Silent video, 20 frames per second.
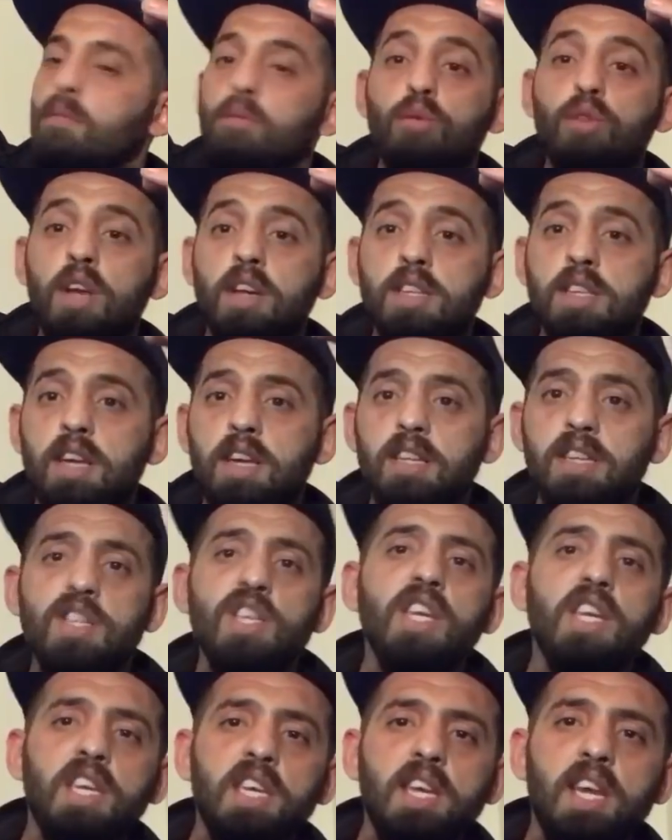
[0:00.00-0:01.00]
Bunlar
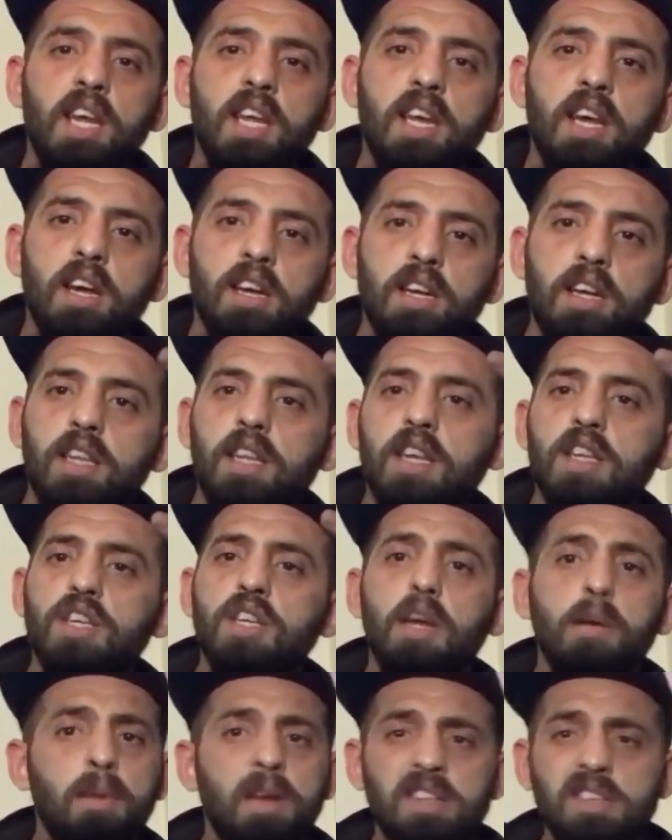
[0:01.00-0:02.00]
sadece iki rengi
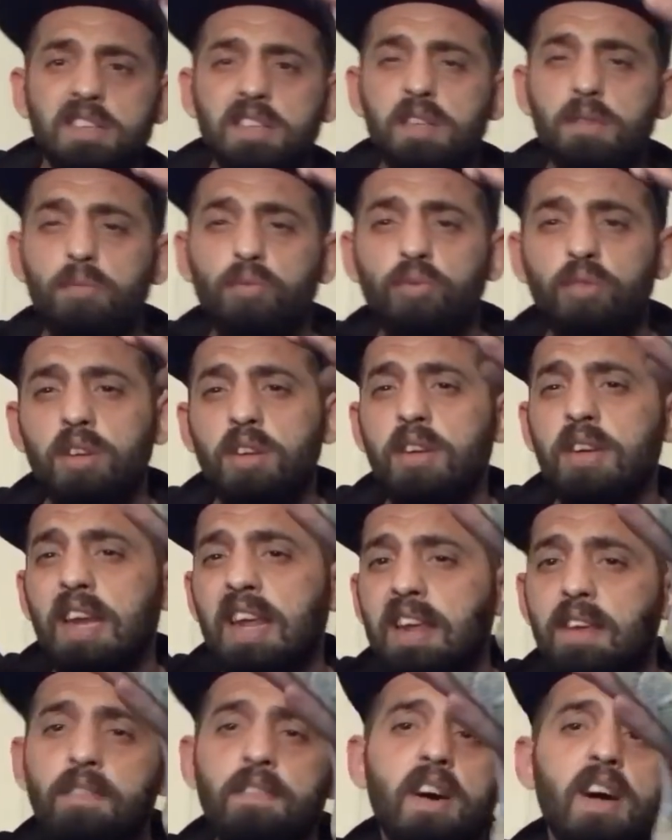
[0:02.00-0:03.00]
arkadaşlar. Ben size bunların
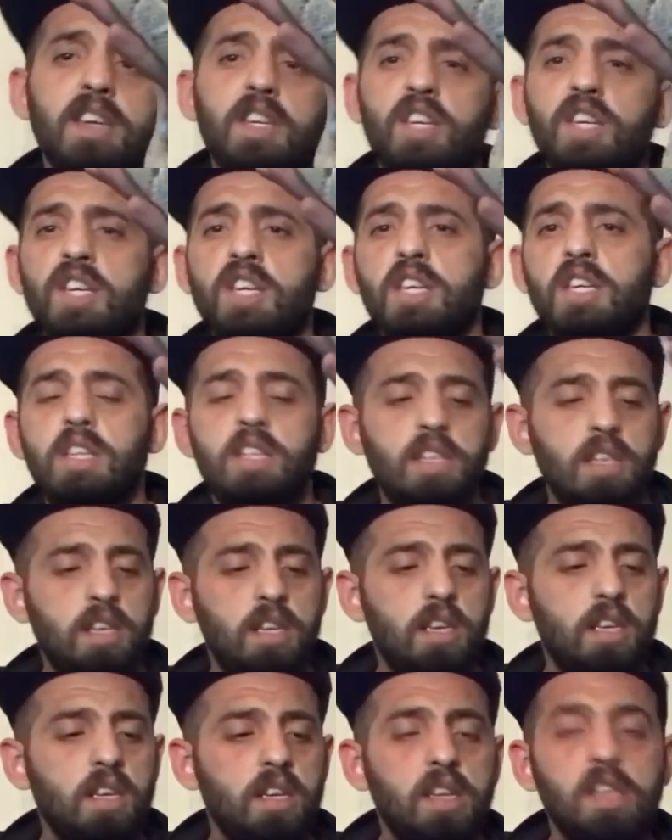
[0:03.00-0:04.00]
envai çeşit
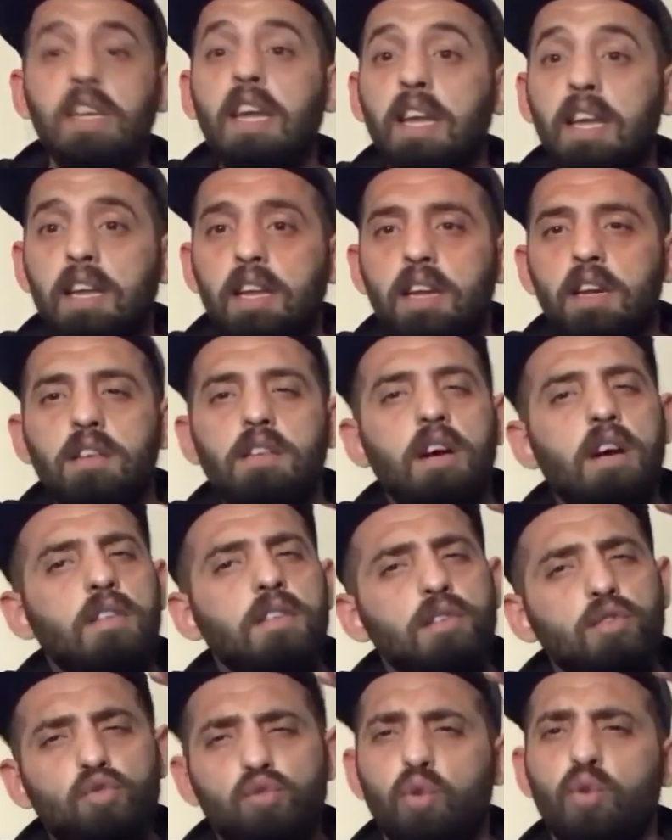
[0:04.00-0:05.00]
e, renkleri
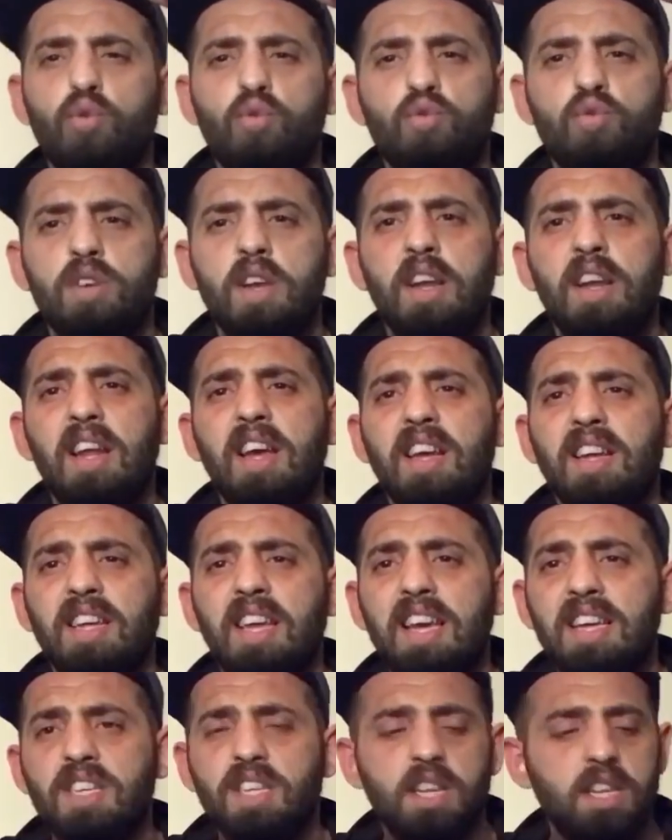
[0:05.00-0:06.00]
var ve çok güzeller.
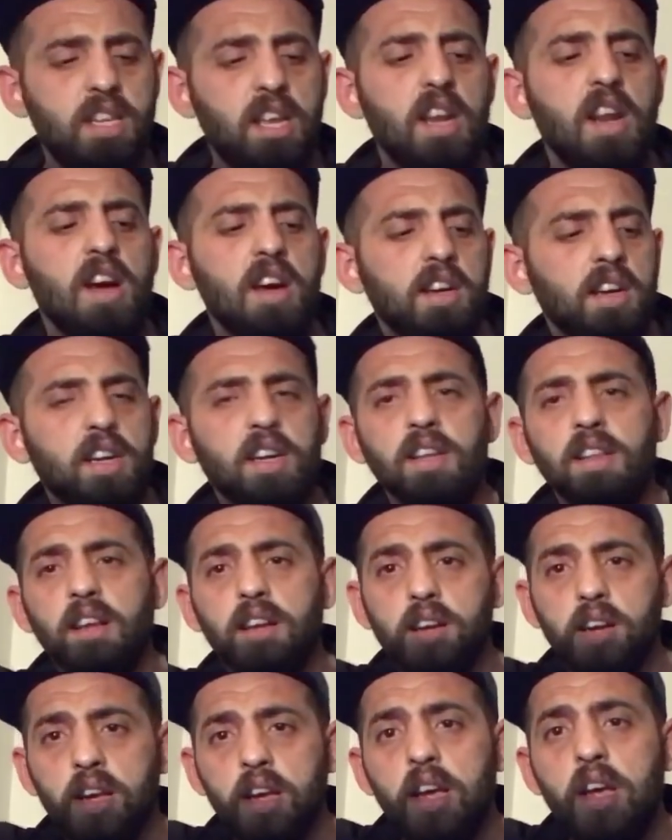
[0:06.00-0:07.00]
Gerçekten
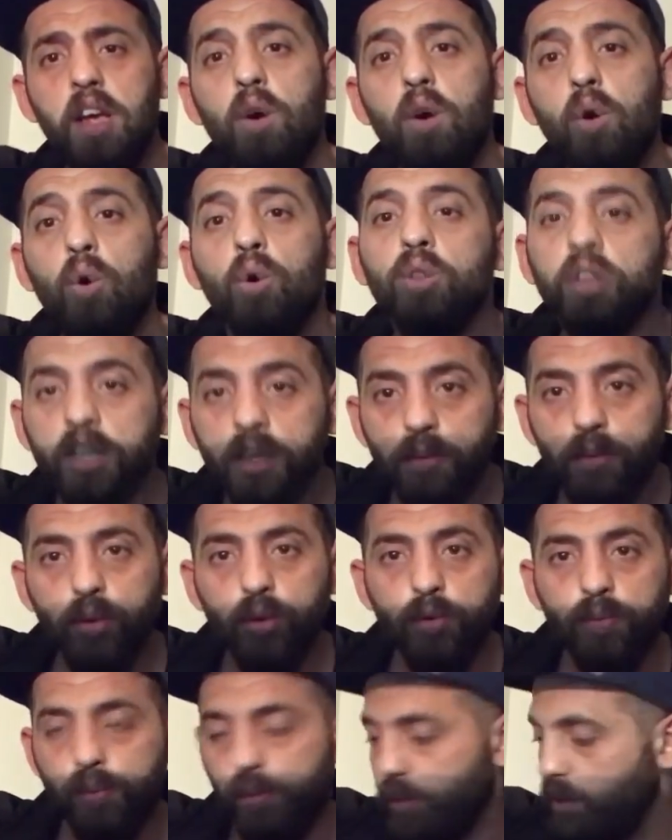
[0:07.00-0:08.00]
harikalar. Onları
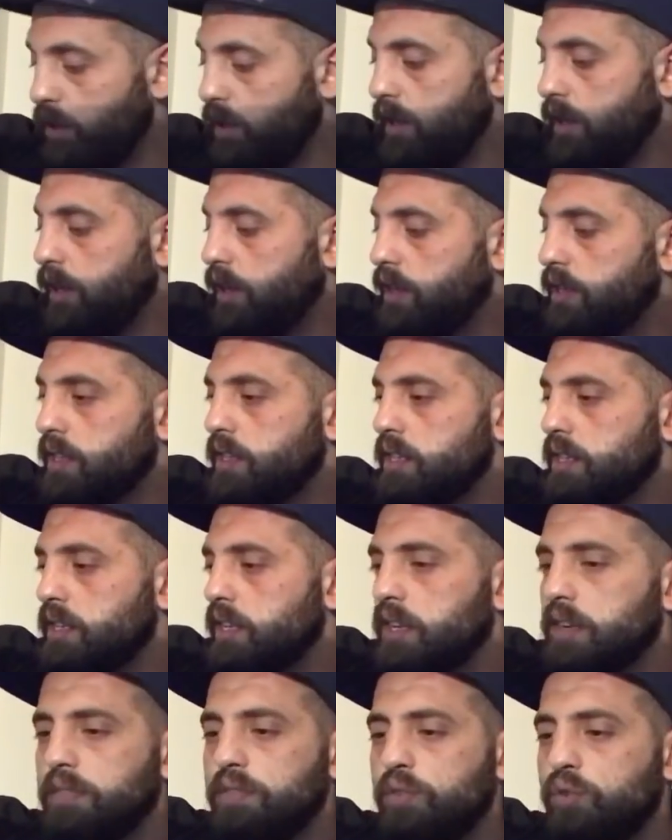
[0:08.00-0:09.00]
bulup e,
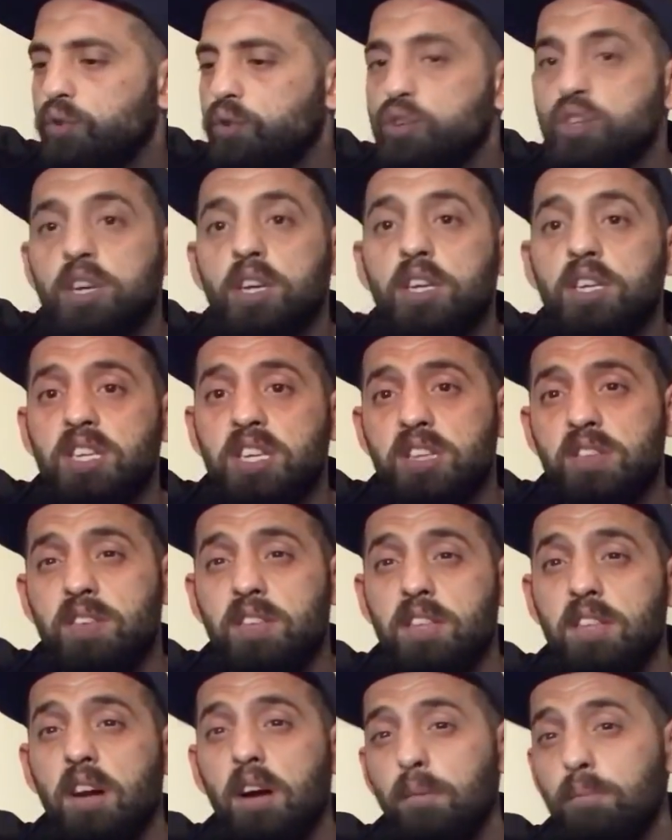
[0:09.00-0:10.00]
sizlere video çekeceğiz
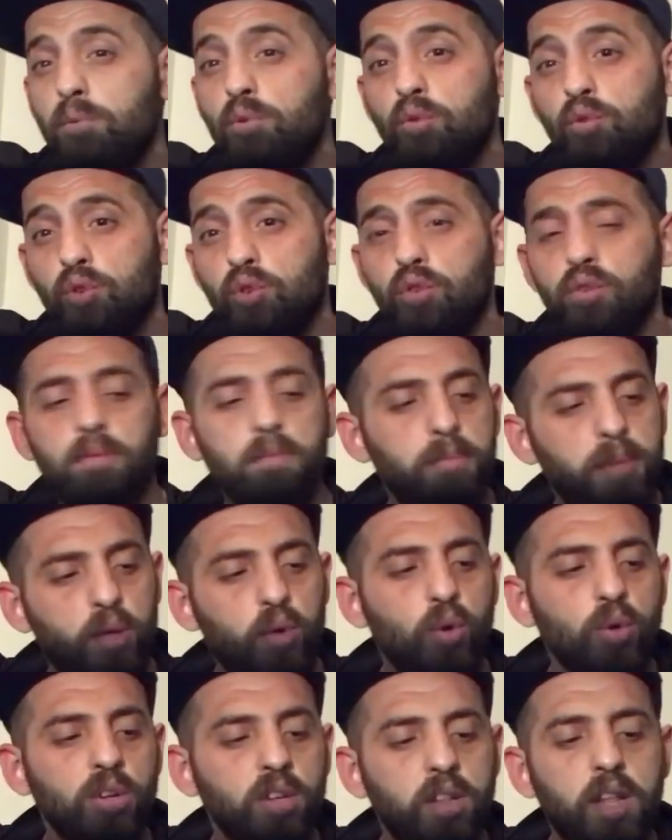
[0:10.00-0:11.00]
ve daha büyük
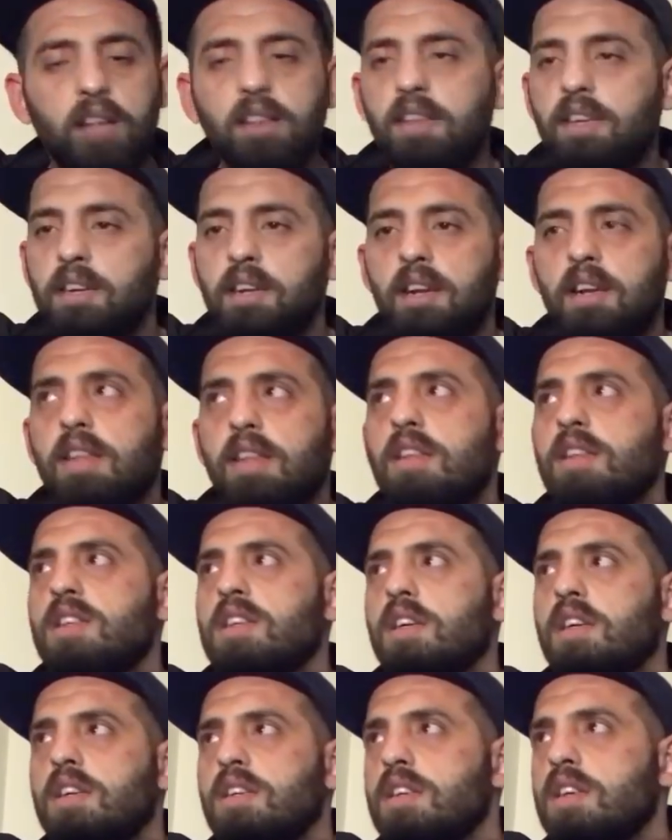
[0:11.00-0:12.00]
piton yılanlarıyla da
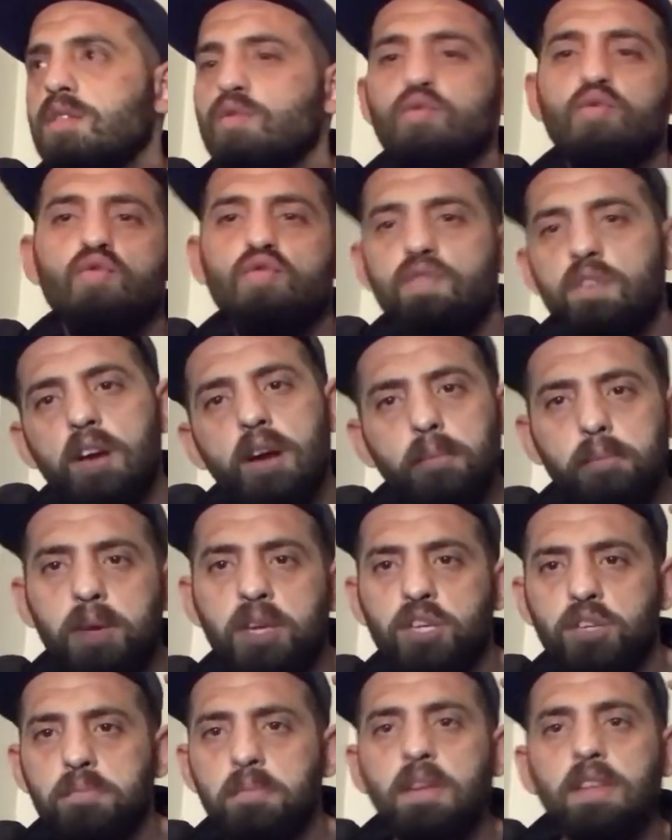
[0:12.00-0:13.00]
çekeceğiz. 3 veya
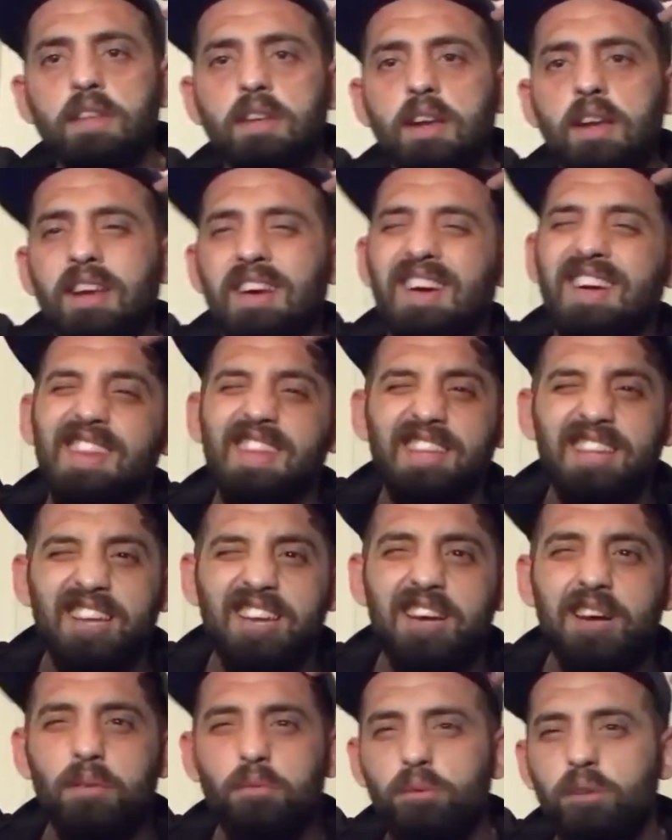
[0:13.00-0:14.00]
5 metrelik artık ne
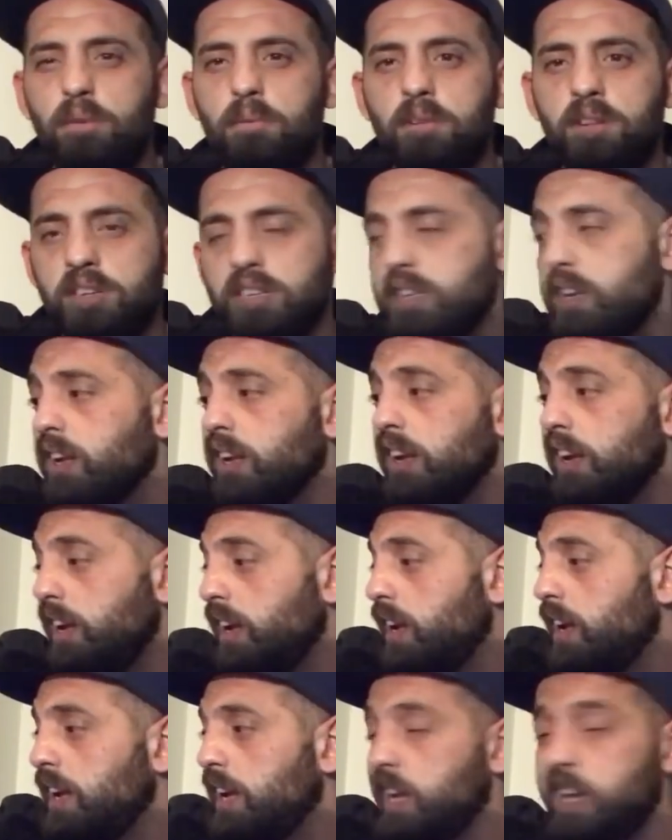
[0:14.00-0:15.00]
kadar bulabilirsek.
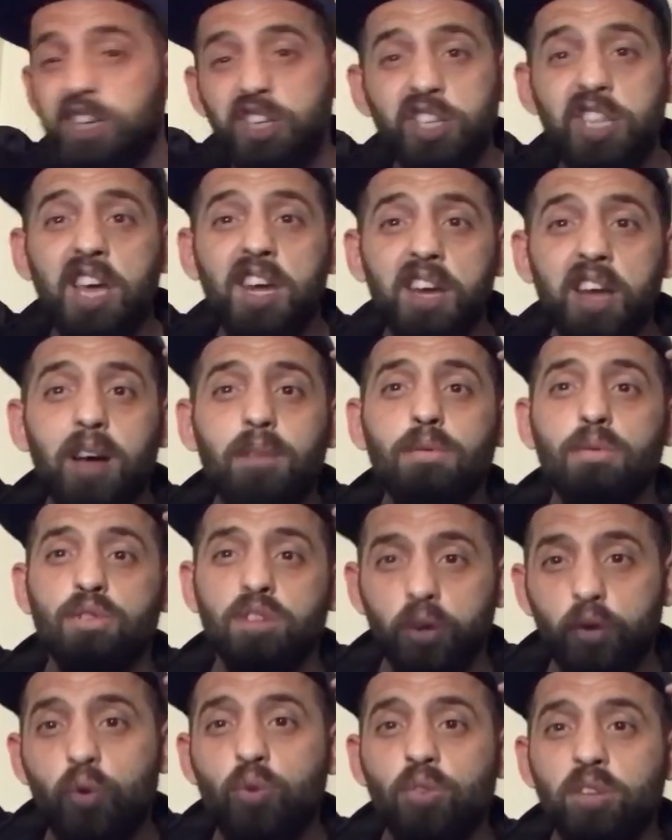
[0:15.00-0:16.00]
Ejderha
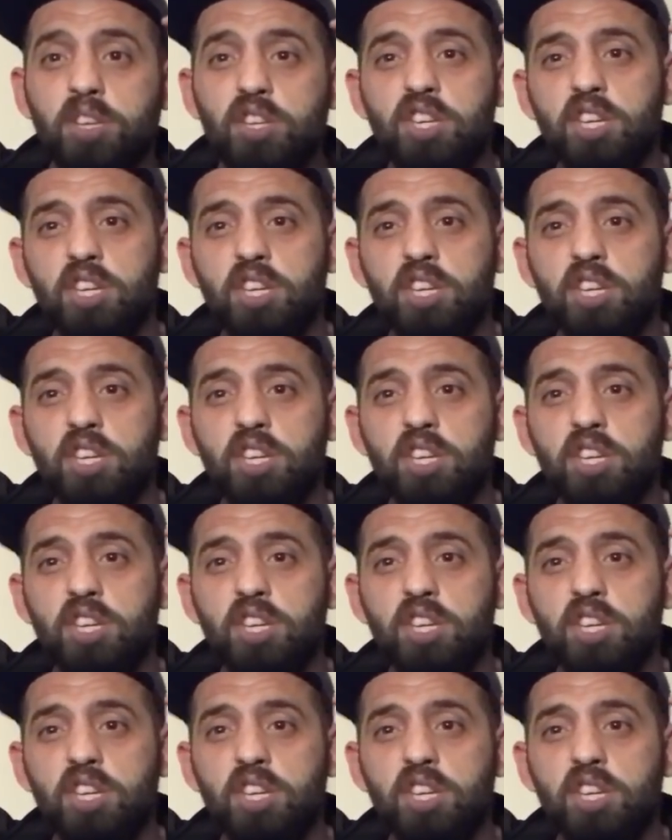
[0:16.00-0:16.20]
bulsak onu da